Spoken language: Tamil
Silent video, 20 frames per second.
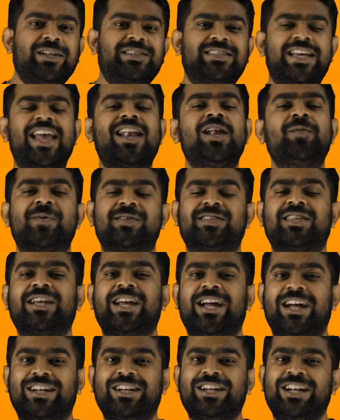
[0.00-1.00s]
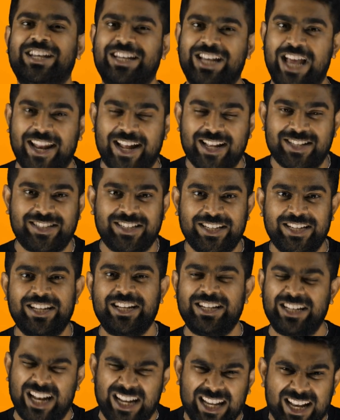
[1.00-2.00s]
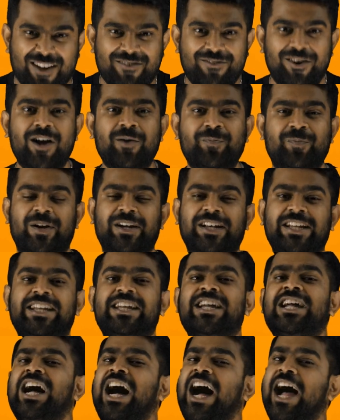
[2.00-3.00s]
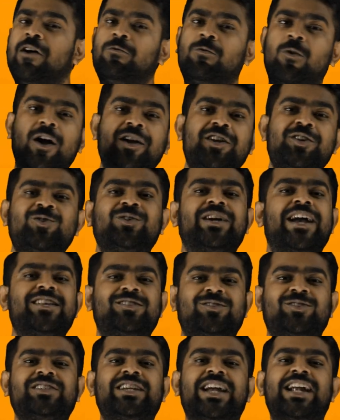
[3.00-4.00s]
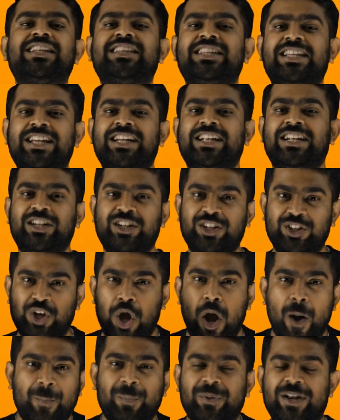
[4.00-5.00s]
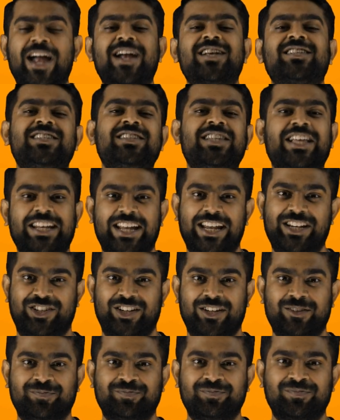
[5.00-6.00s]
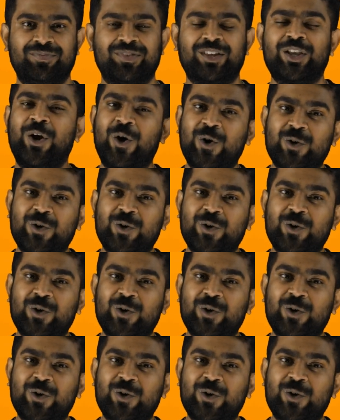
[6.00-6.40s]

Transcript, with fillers: நம்ம சேனல் பசங்க யாராச்சும் நல்லா ஒர்க் பண்ணி ஐ வாண்ட் யூ கைஸ் டு கெட் தி டாப் ரேங்க்ஸ் இன் த நேஷன்